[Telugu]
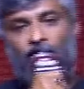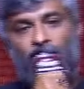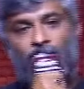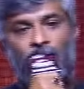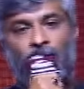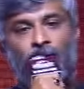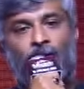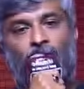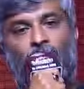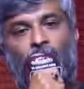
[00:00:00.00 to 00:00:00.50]

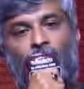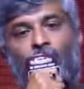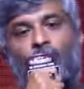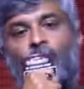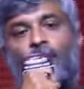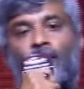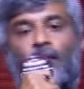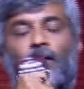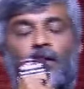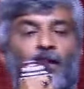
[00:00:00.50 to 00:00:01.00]
తెలిసి
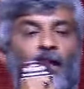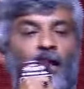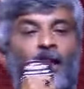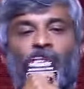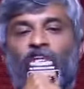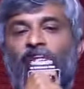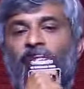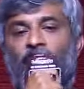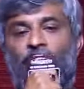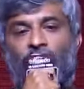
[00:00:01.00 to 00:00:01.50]

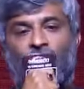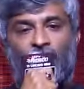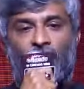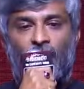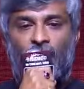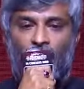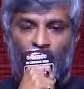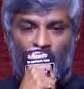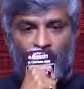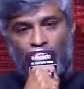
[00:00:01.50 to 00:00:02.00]
ఎంటైర్
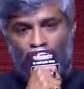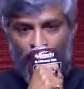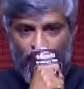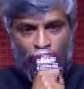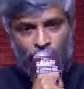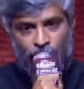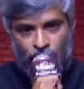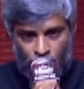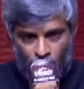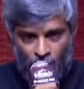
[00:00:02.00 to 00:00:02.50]
ఇండియా నాకు
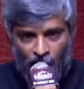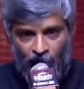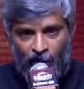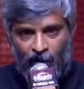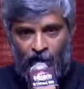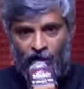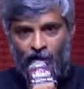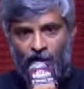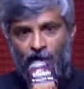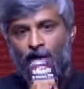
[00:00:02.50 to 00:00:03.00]
తెలిసి షోలే
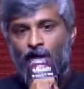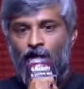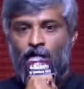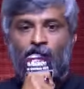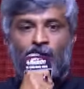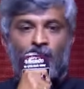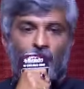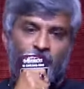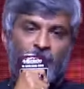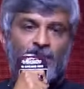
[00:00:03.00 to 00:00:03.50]

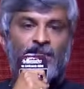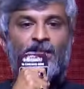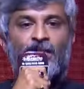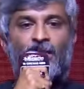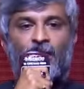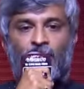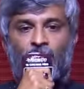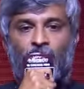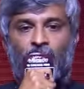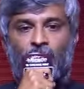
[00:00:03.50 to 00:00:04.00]
గబ్బర్
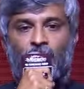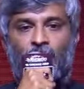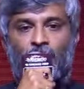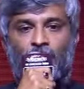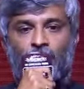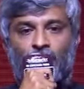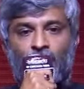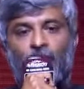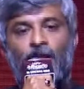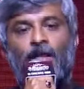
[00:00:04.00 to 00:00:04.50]
సింగ్ గారి
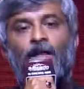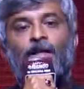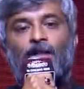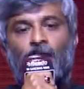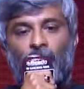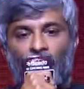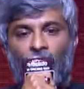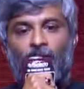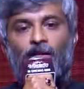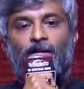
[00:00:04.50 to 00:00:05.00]
క్యారెక్టర్
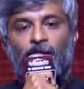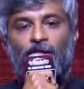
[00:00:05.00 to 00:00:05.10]
దాని